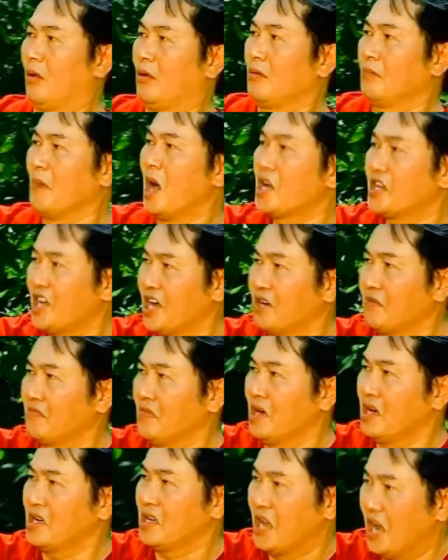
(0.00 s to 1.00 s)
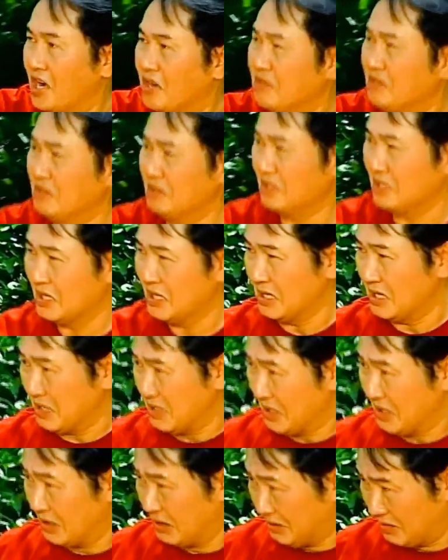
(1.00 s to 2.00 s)
Bớt giận, bớt giận.
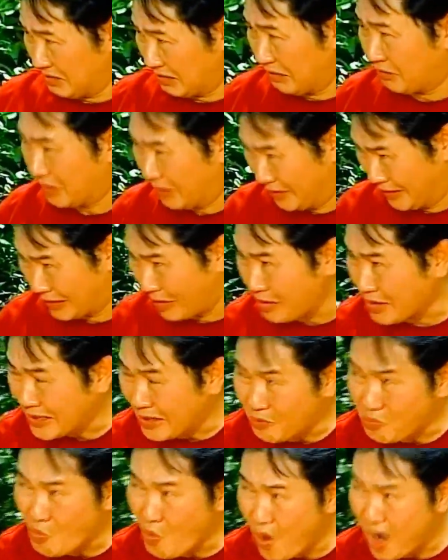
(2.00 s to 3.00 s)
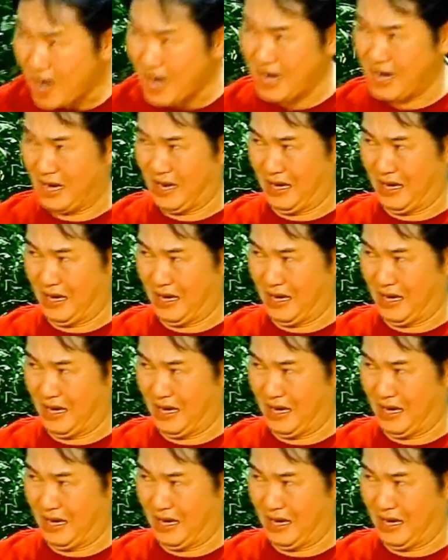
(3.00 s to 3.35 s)
Tanh mày thấy nóng quá.